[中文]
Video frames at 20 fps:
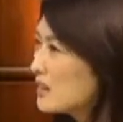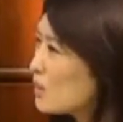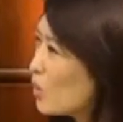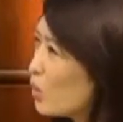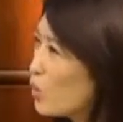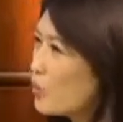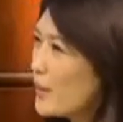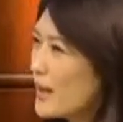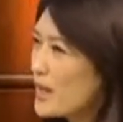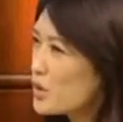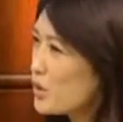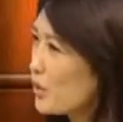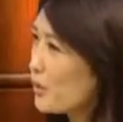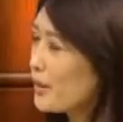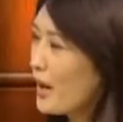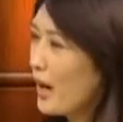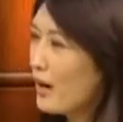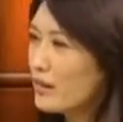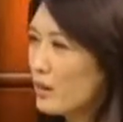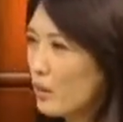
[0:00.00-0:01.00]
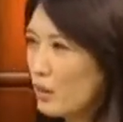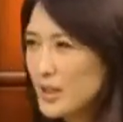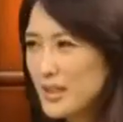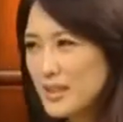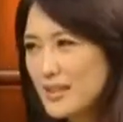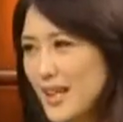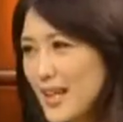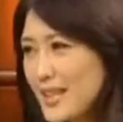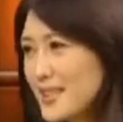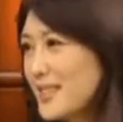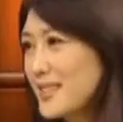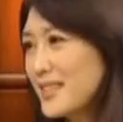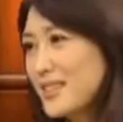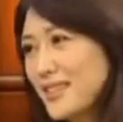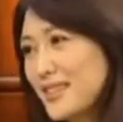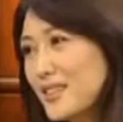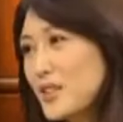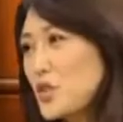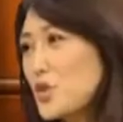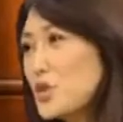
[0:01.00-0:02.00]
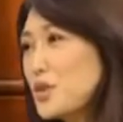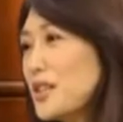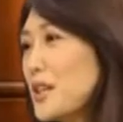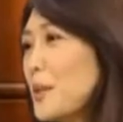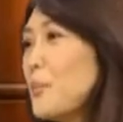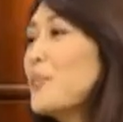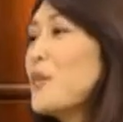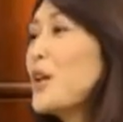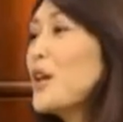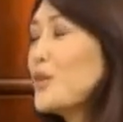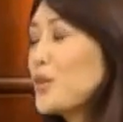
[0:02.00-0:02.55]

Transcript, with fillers: 虎背熊腰的，我实在是就是，